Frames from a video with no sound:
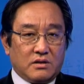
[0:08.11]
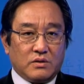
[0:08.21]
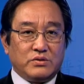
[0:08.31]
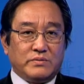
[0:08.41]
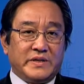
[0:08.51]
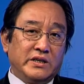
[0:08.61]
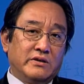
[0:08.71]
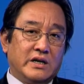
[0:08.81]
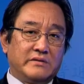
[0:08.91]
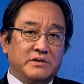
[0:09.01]
观众朋友
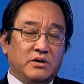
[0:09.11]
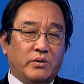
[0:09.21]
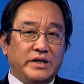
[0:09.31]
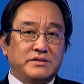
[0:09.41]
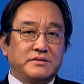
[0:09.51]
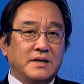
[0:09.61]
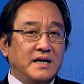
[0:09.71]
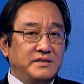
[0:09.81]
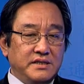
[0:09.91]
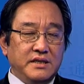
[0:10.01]
好，欢迎收
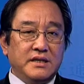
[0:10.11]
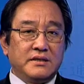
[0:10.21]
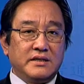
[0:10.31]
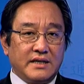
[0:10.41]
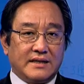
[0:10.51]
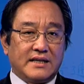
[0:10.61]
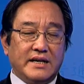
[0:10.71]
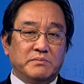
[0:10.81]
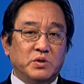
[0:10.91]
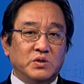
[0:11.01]
看今天的亚太
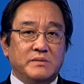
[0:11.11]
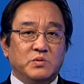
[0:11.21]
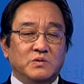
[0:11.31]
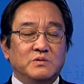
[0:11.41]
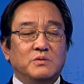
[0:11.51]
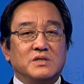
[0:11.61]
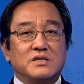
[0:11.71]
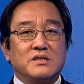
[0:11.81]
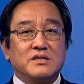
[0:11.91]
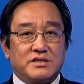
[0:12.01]
联播节目，我
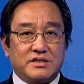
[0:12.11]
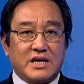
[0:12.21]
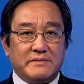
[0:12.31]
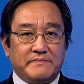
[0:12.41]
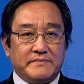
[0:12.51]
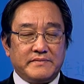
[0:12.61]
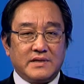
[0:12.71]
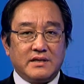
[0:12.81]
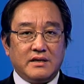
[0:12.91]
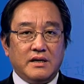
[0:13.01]
是十山。
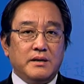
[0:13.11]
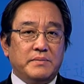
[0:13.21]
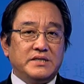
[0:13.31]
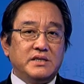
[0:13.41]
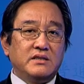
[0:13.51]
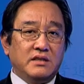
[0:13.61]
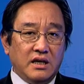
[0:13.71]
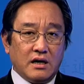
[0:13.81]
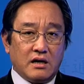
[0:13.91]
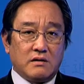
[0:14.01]
北京
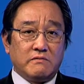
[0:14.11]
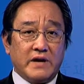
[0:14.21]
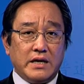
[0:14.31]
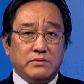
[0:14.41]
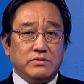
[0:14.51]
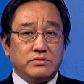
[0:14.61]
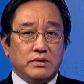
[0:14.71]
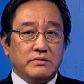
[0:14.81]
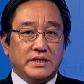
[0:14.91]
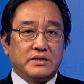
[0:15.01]
第二外语学
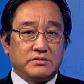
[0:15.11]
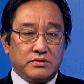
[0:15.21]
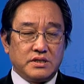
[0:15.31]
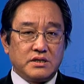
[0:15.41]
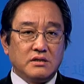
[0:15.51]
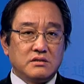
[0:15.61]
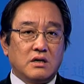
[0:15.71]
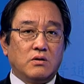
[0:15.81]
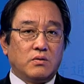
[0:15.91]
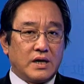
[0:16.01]
院的学生
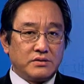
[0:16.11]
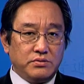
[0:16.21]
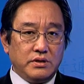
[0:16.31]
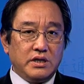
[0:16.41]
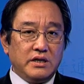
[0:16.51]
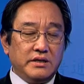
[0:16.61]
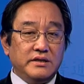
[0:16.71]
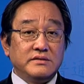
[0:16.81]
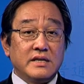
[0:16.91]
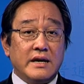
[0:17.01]
赵华旭，
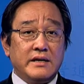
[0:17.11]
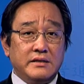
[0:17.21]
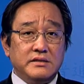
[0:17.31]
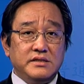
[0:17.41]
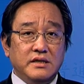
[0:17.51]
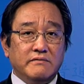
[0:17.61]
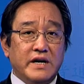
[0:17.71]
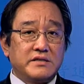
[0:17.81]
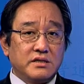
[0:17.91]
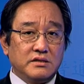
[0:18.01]
因在境
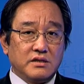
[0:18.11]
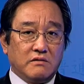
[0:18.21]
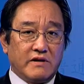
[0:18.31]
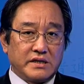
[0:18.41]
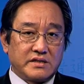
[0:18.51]
外社交网